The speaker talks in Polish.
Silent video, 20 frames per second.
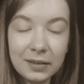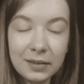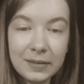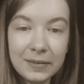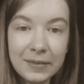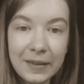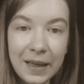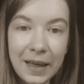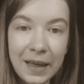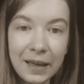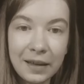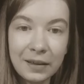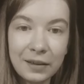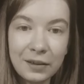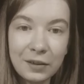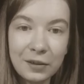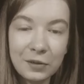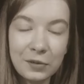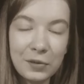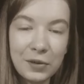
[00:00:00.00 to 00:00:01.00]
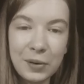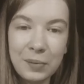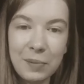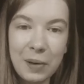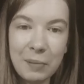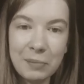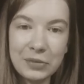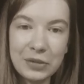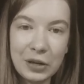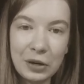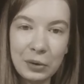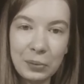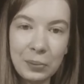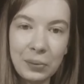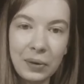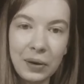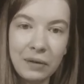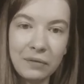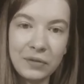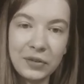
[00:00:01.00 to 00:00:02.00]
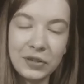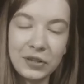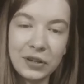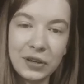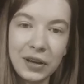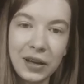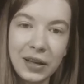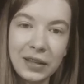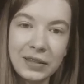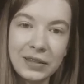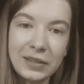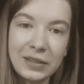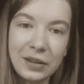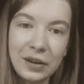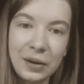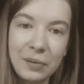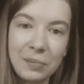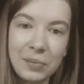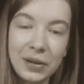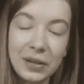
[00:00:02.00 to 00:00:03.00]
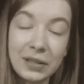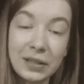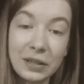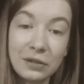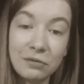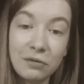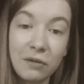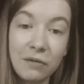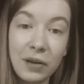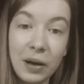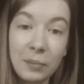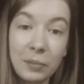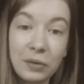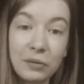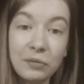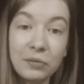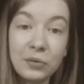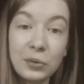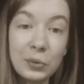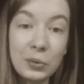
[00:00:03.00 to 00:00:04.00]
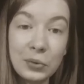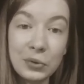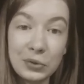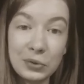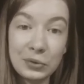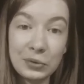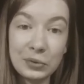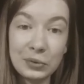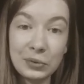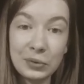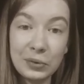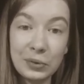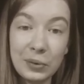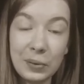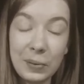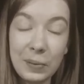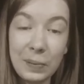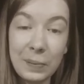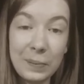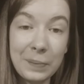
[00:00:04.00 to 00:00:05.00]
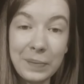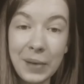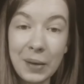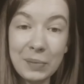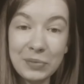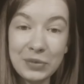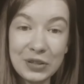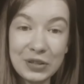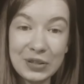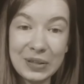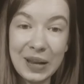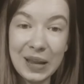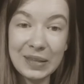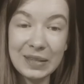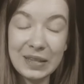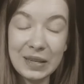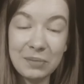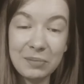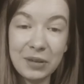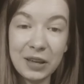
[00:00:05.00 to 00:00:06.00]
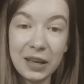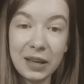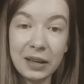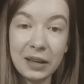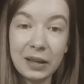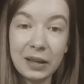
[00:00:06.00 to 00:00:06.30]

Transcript: Te, które babcia lubiła wyciągać z torebki ze słowami Wnusiu, mam coś dla ciebie.